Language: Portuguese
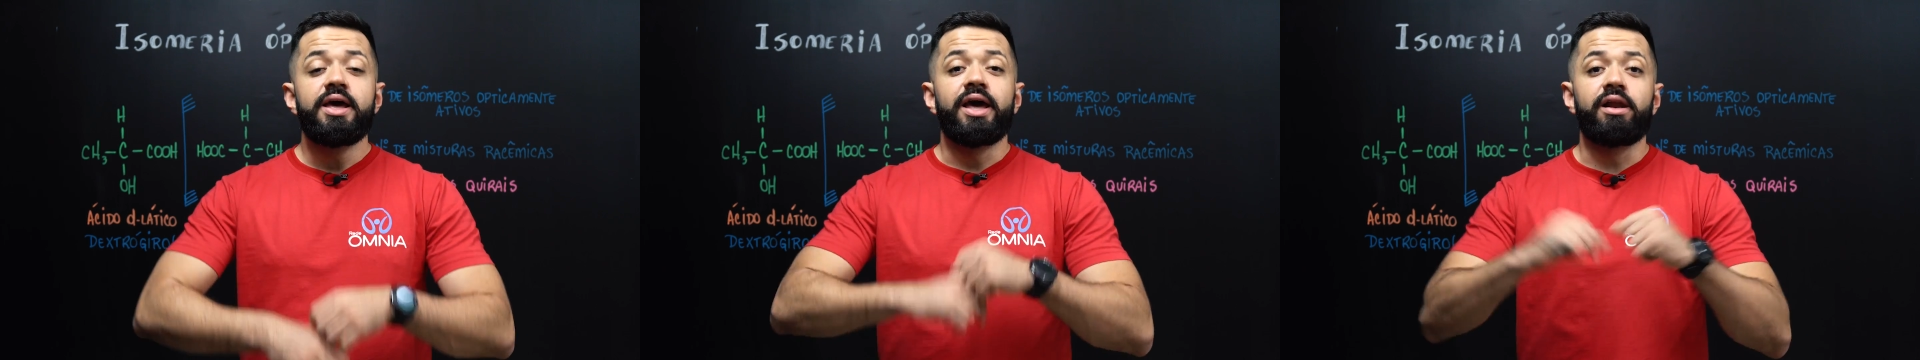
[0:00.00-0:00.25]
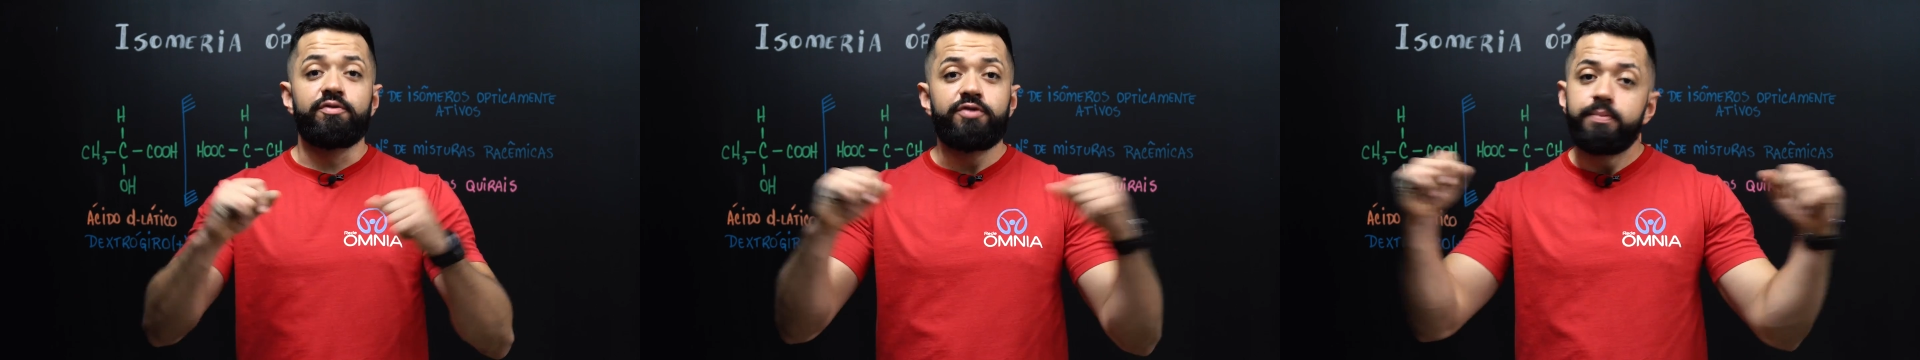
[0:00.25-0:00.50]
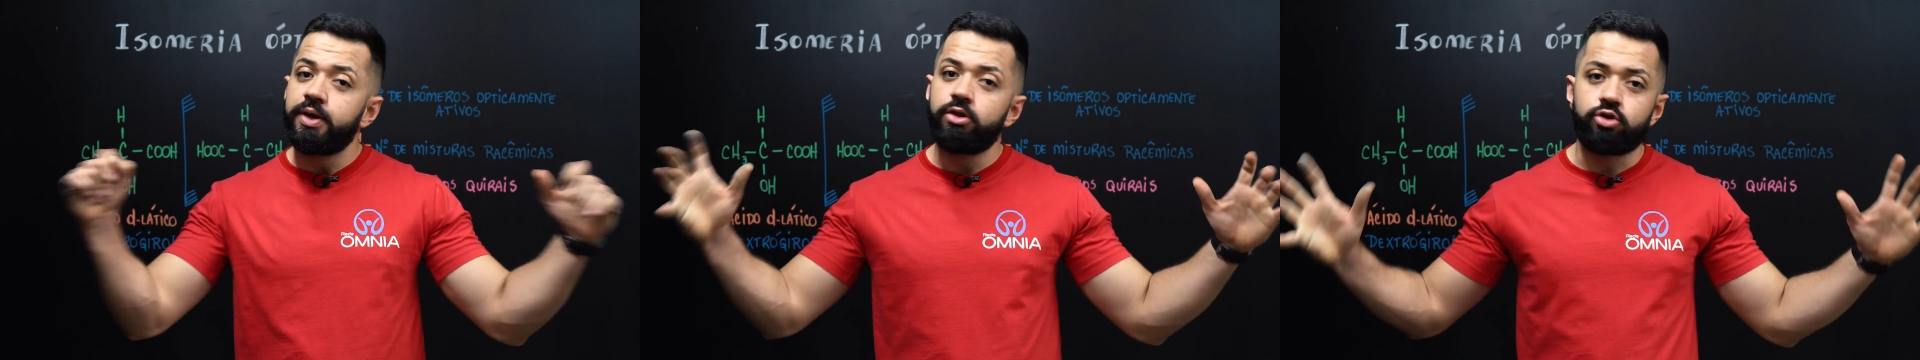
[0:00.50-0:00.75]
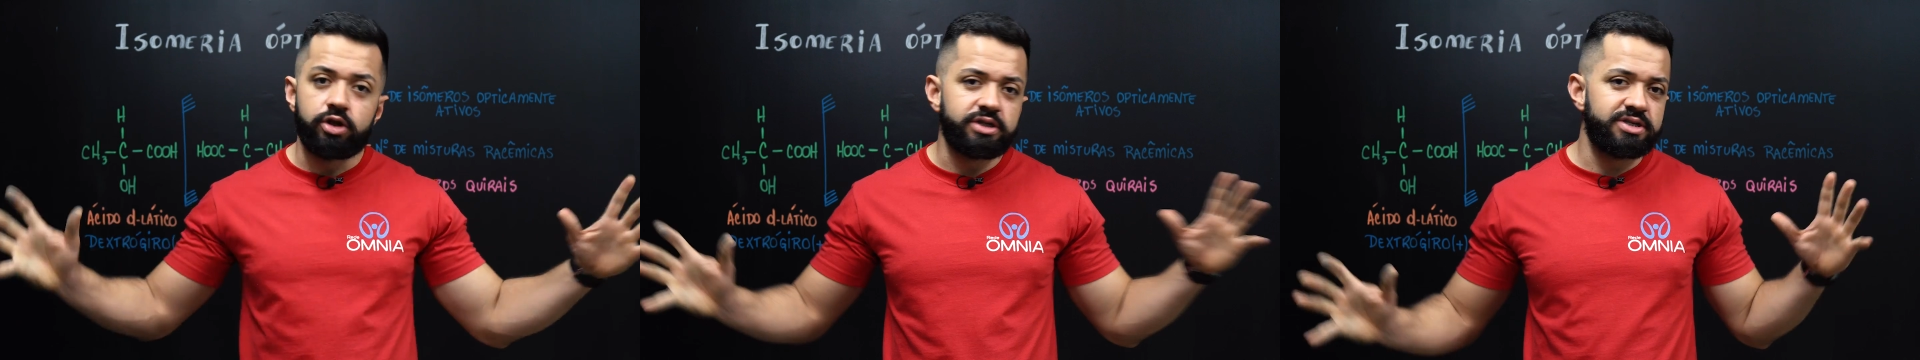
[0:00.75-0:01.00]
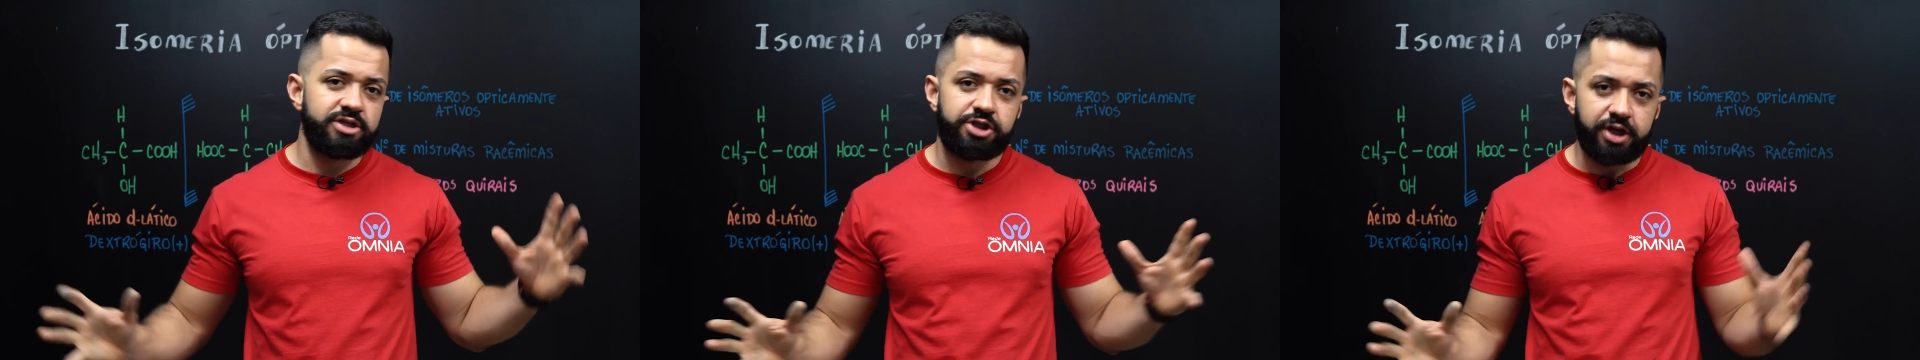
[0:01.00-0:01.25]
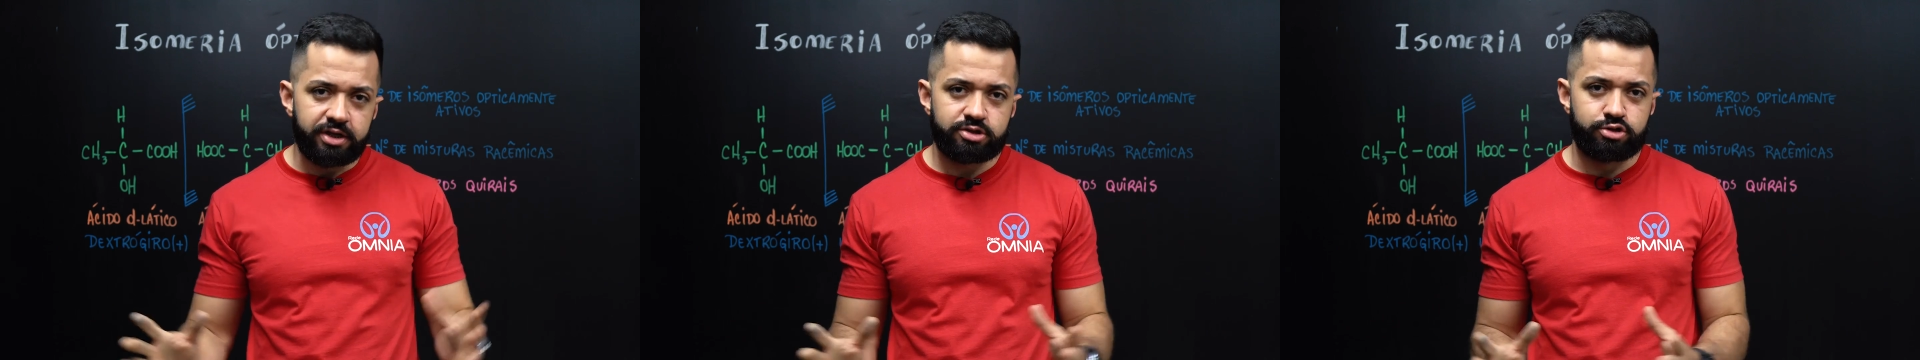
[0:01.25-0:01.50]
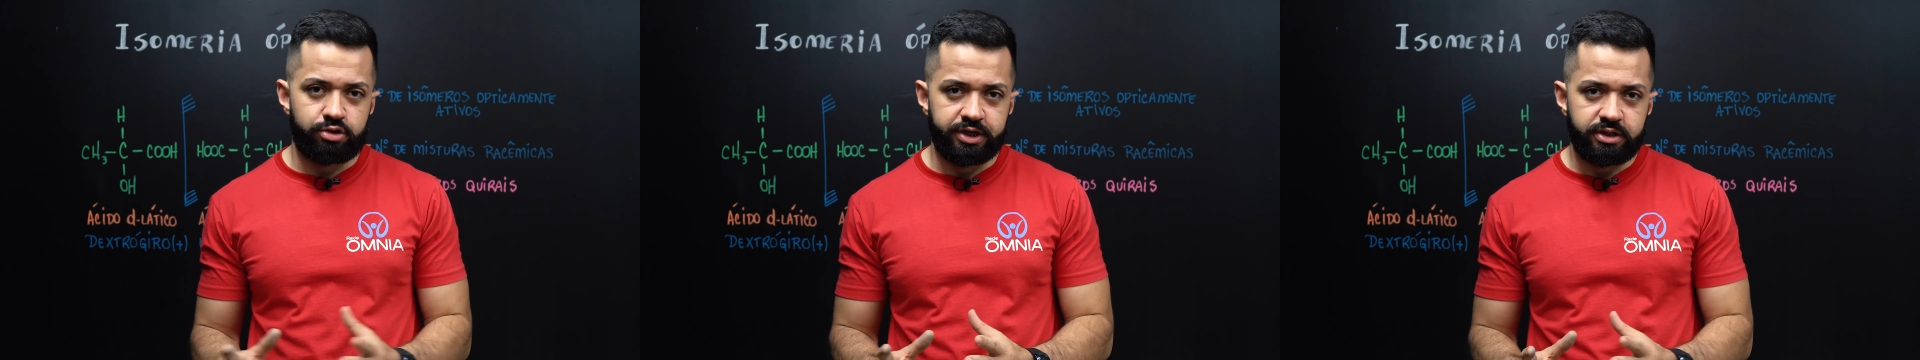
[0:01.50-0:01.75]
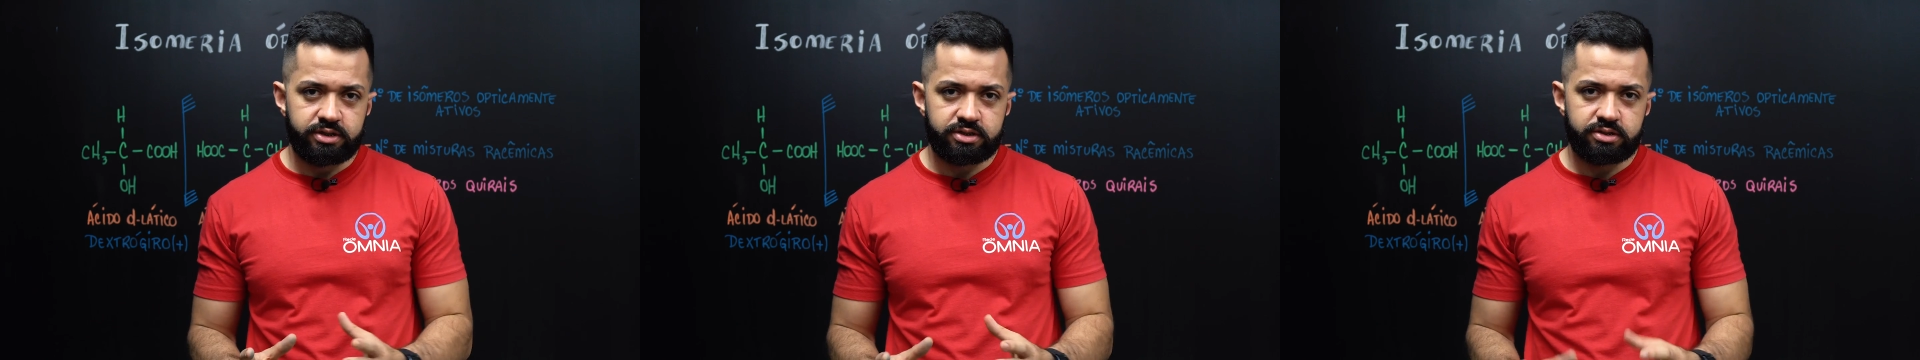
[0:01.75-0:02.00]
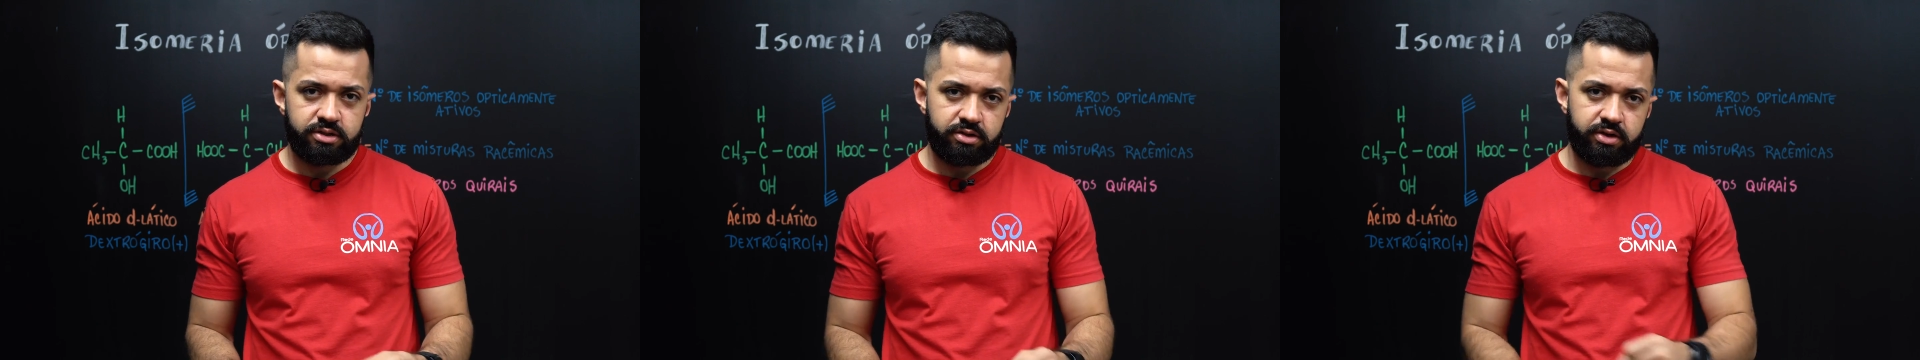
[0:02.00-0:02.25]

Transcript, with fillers: Ela vibra em todas as direções.